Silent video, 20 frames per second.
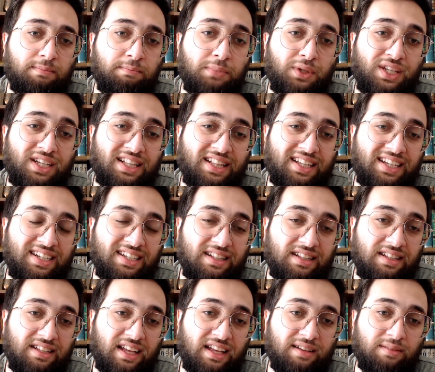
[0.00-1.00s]

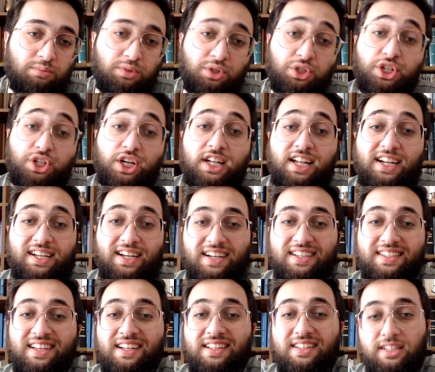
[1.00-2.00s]
birilerine bir şeyler
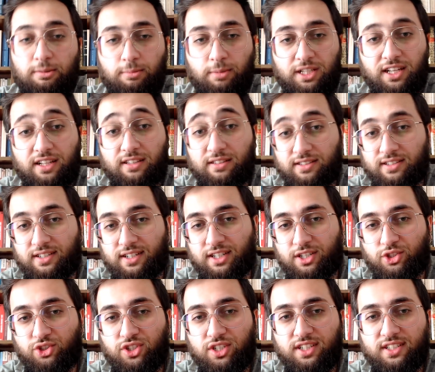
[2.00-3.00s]
kazandırmadan
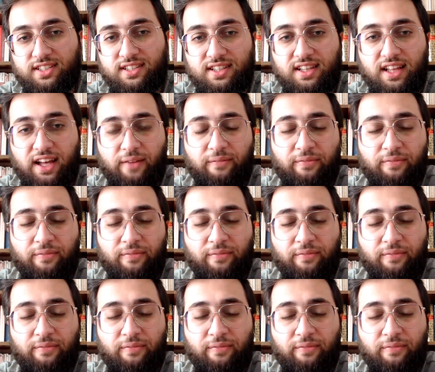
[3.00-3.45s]
tırnak içerisinde